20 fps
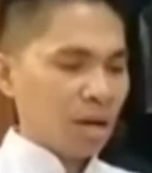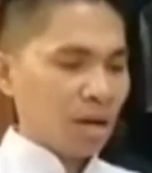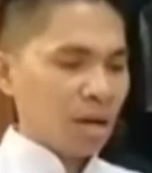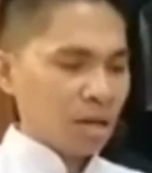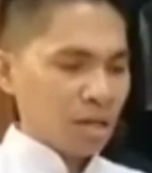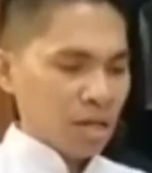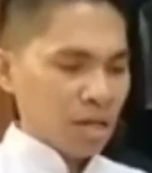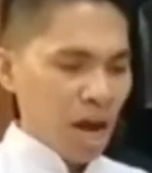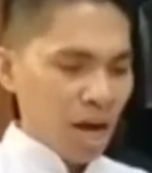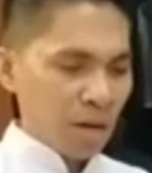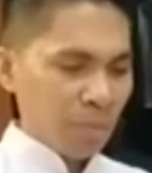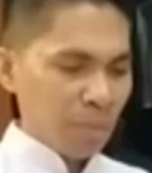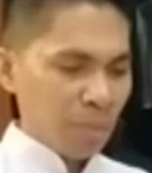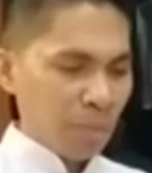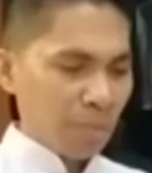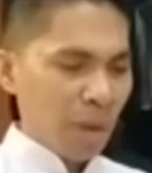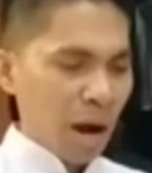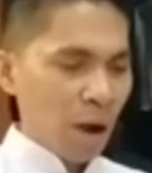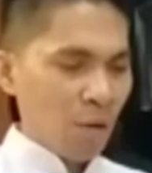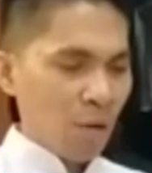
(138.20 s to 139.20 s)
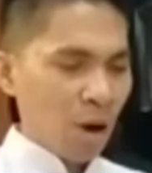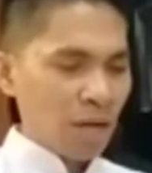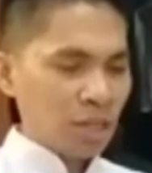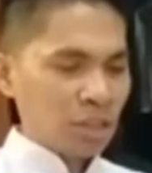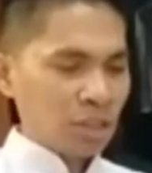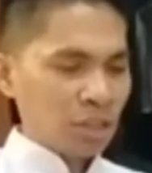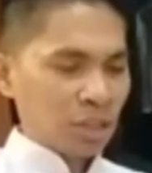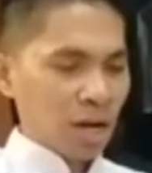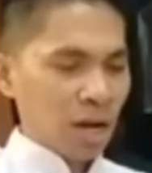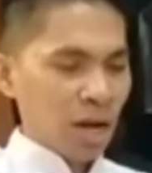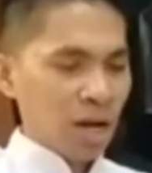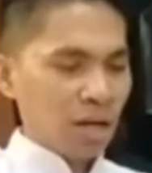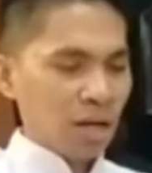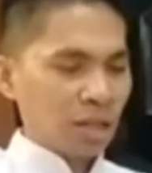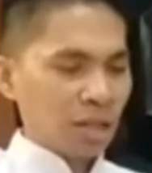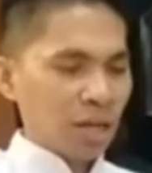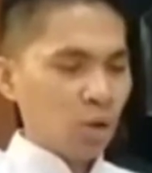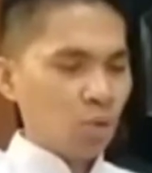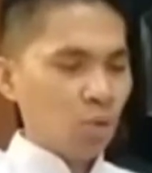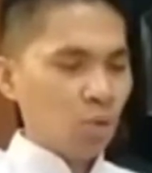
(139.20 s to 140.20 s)
dan membawa Israel
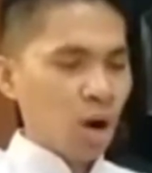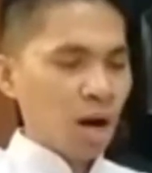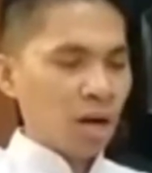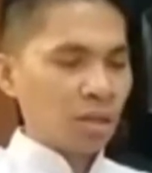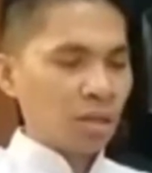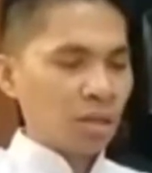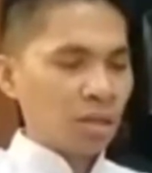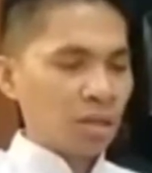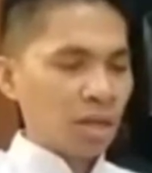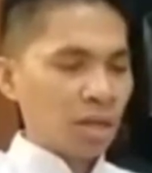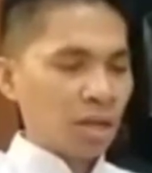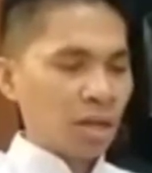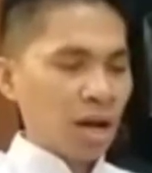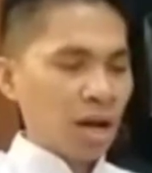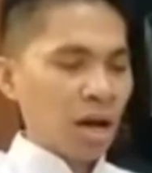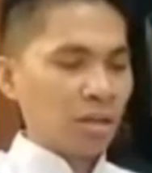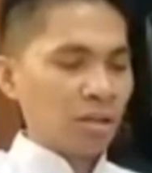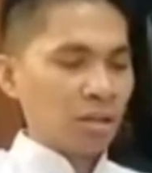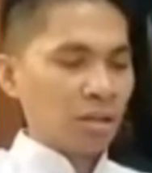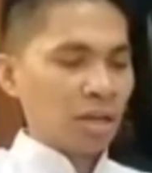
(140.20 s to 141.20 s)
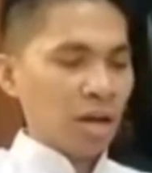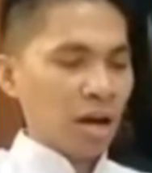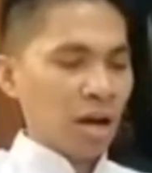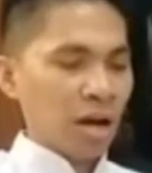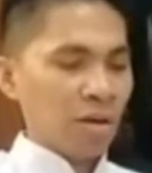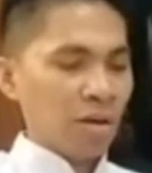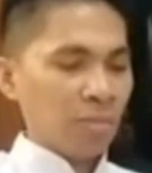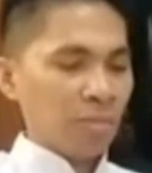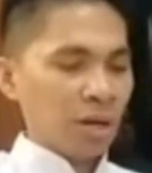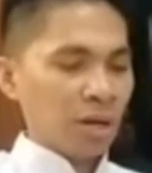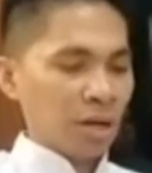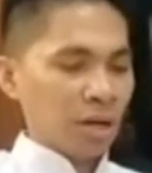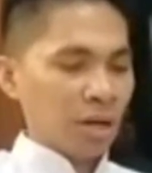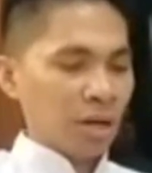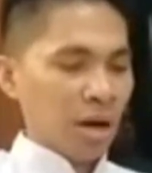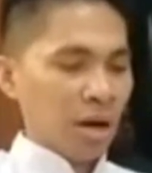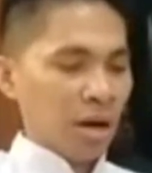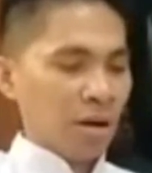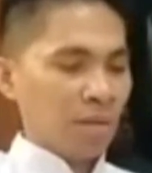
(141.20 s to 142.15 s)
keluar di tengah-tengah mereka